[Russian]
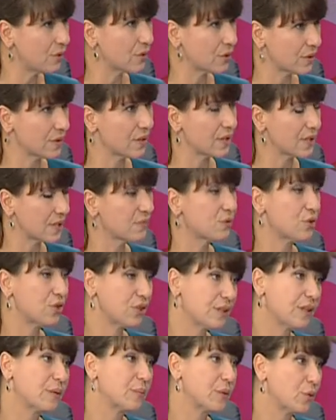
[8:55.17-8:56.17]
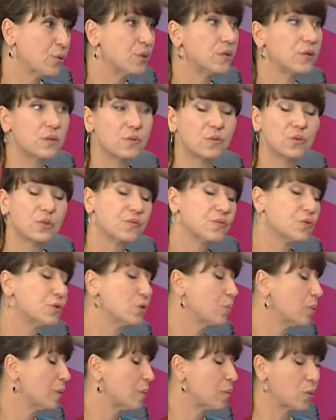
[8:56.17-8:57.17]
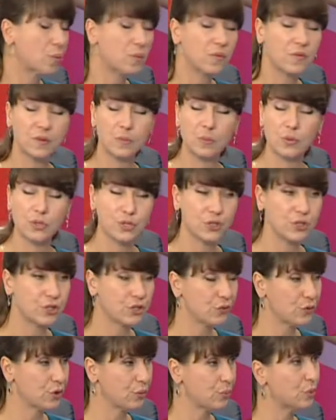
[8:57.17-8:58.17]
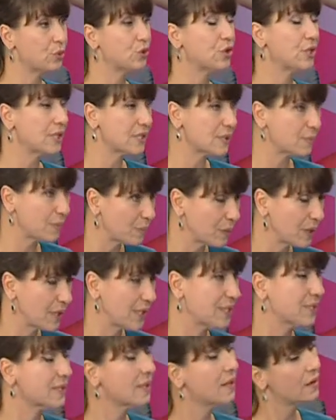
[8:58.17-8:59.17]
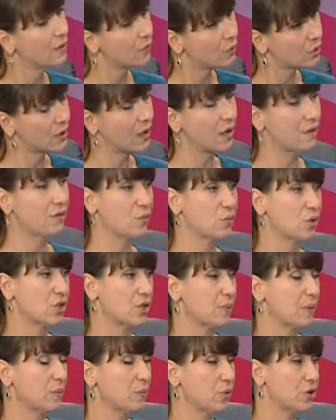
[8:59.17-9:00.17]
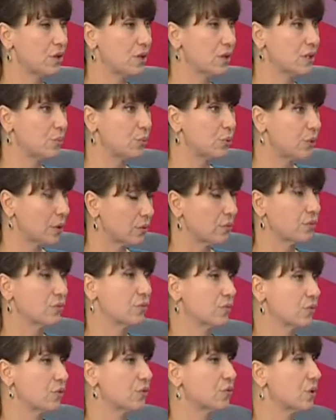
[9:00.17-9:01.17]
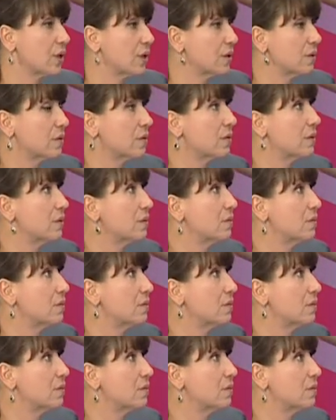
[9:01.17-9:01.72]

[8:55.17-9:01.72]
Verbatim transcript: вот если да. вот человек приходит, да. ну вот все попробовал, больше ничего не получается, помогите. Вот как вы можете помочь как депутату? Ну, вот, как, э,